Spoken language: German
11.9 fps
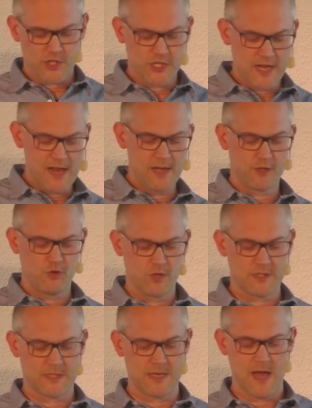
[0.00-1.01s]
schnellen,
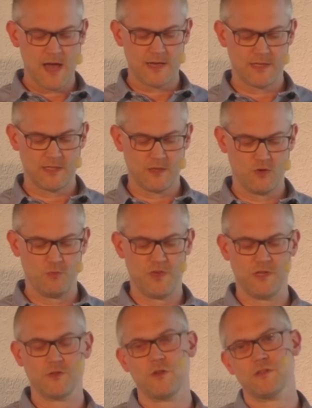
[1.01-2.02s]
kurzen Nachrichten über
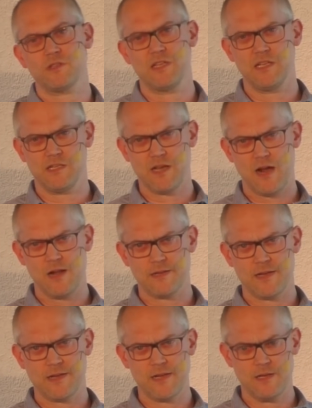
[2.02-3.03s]
die sonst digitalen
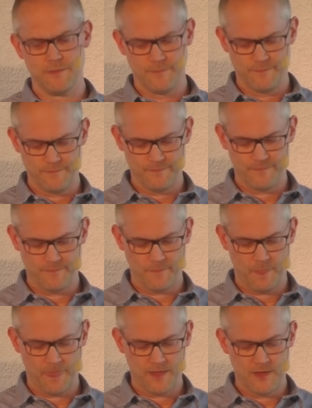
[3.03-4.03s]
Kanäle.
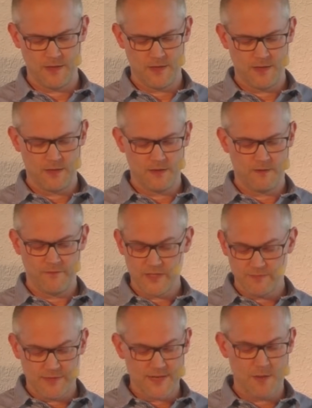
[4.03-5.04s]

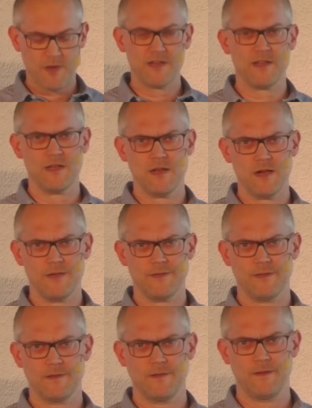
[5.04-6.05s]
Was war dabei der Inhalt?